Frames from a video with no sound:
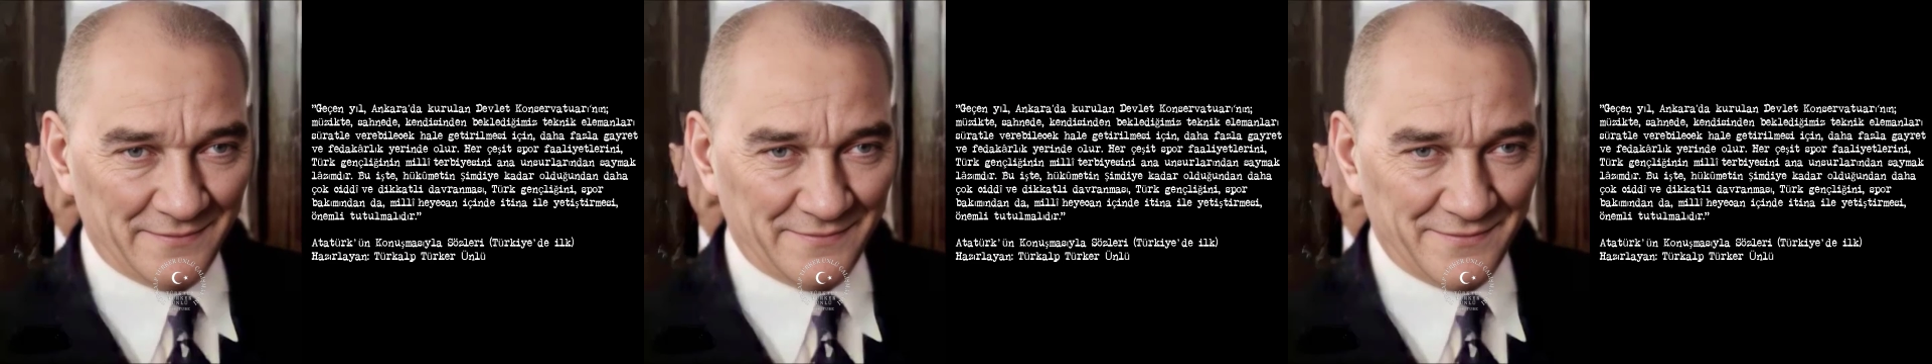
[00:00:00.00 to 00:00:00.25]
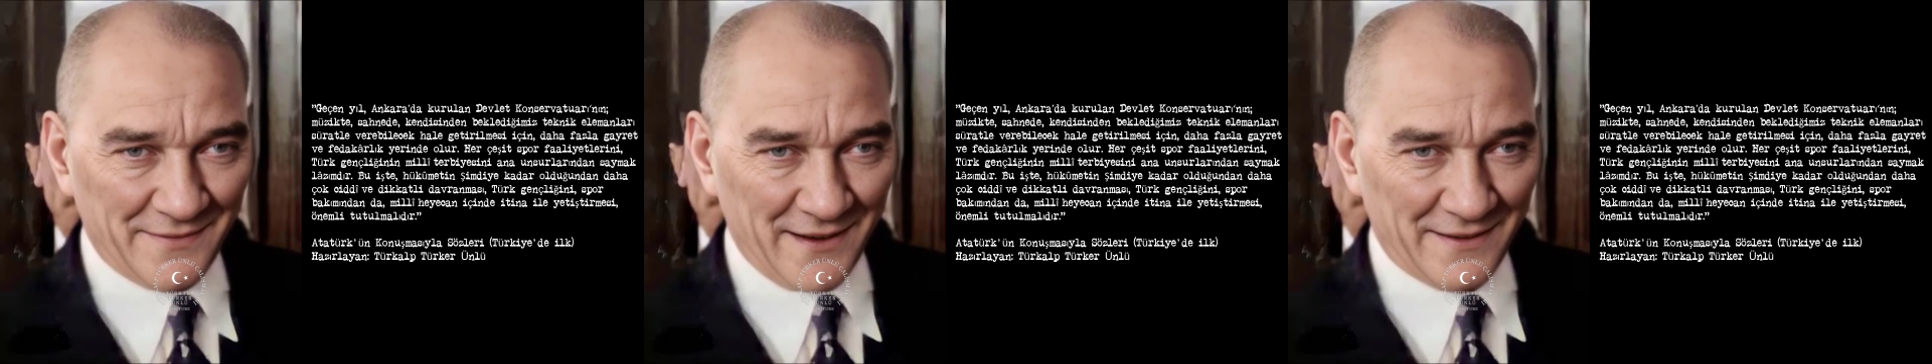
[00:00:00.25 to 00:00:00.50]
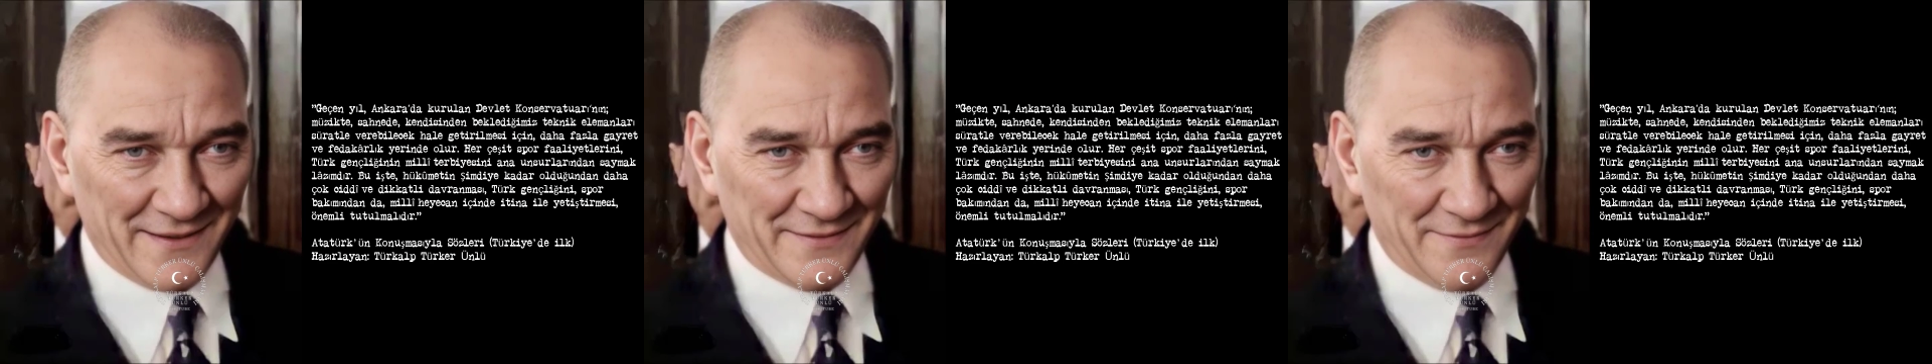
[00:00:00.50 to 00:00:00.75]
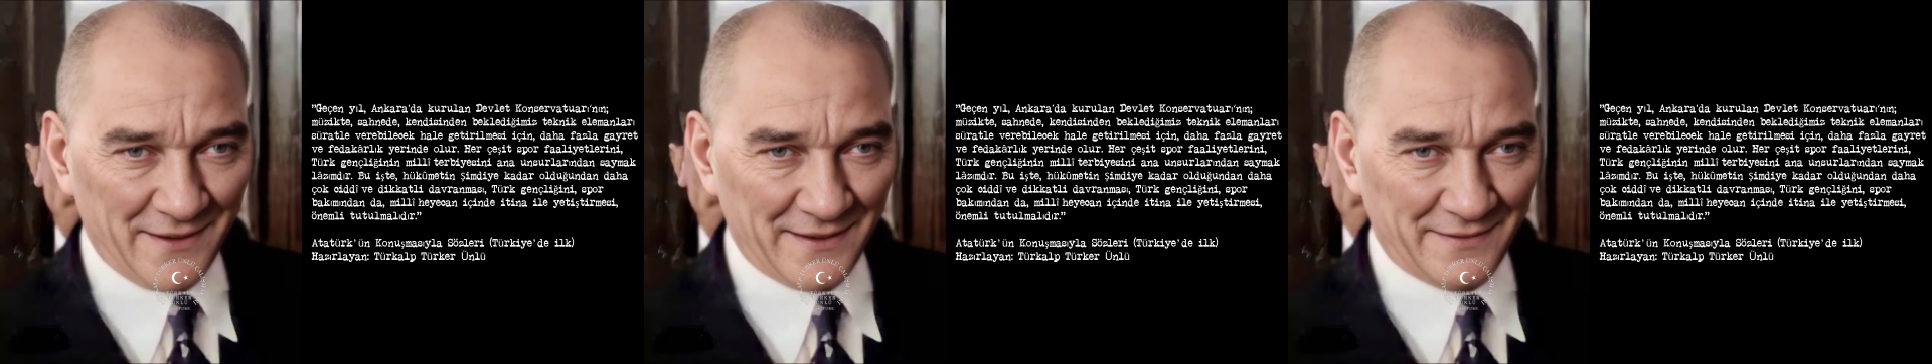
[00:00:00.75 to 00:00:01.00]

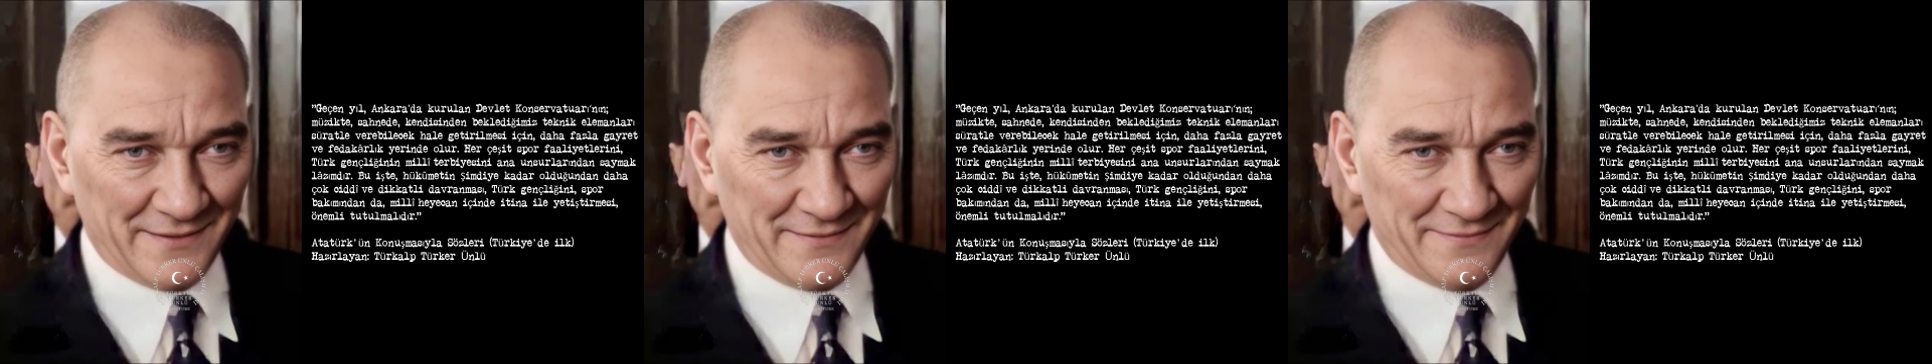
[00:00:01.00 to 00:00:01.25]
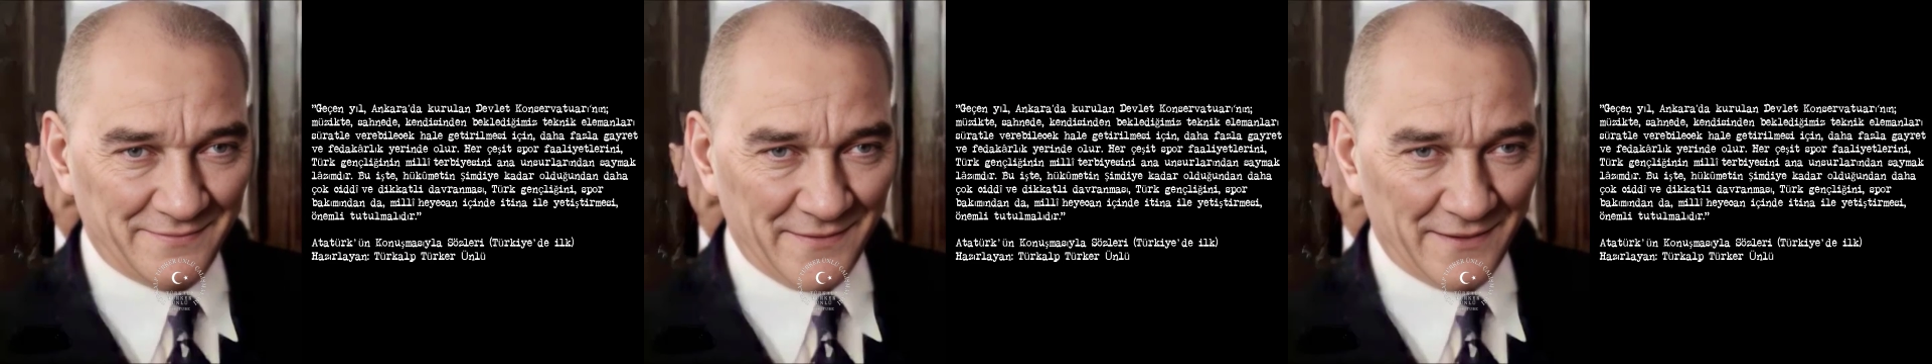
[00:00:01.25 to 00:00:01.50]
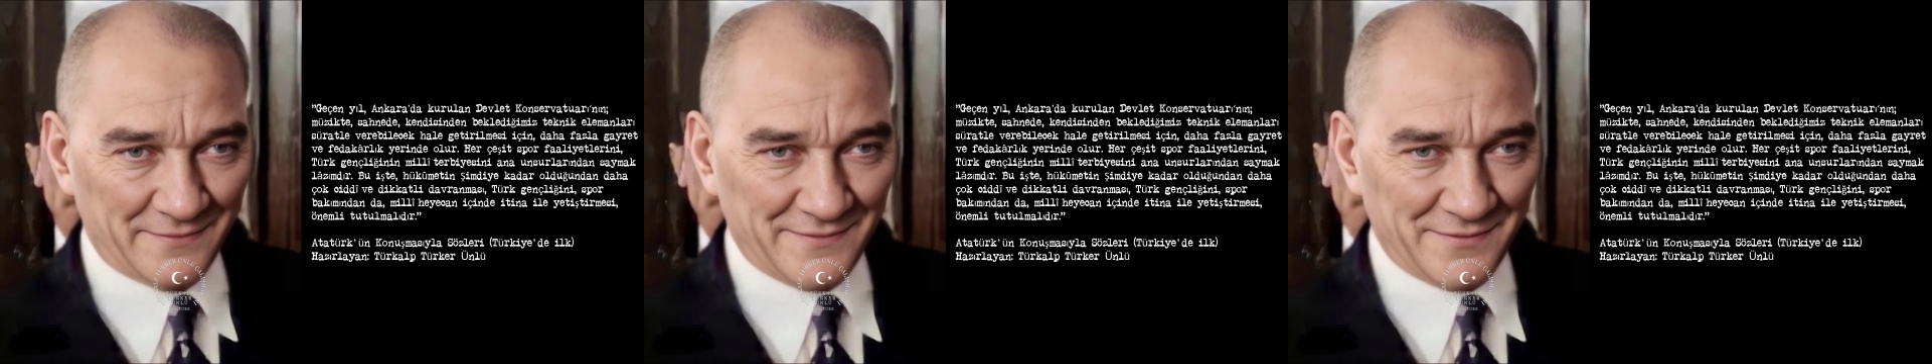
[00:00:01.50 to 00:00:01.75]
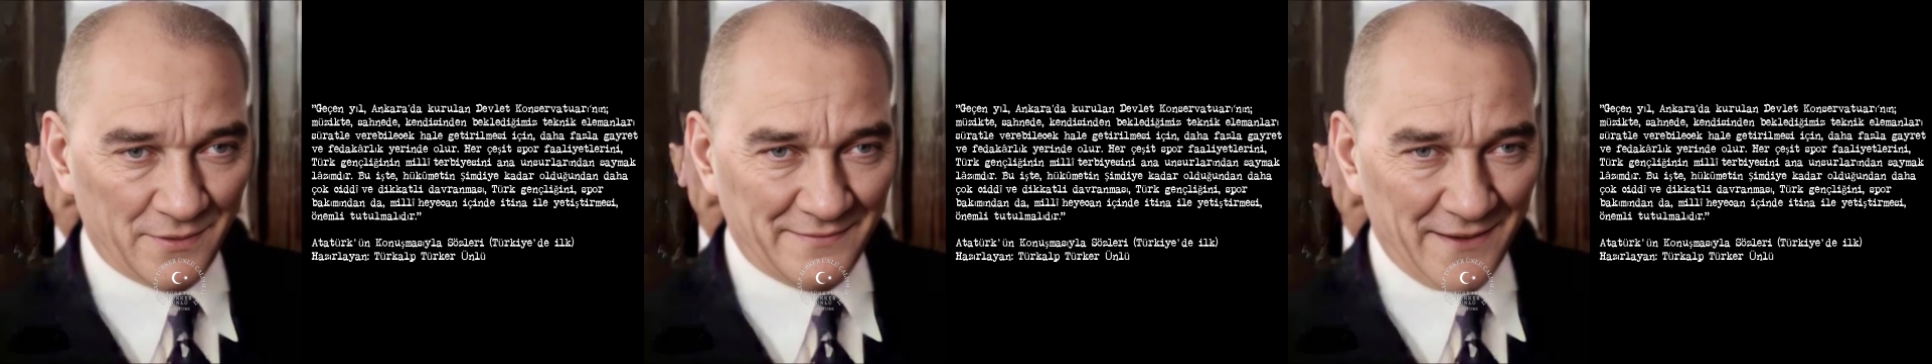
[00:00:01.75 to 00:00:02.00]
sahnede
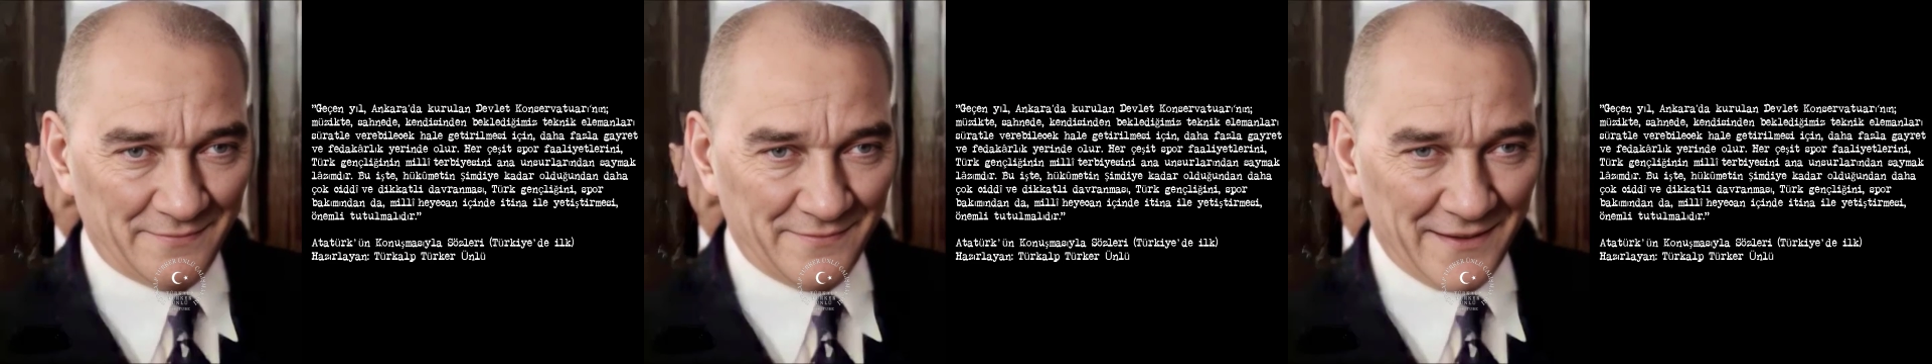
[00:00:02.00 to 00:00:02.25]
kendisinden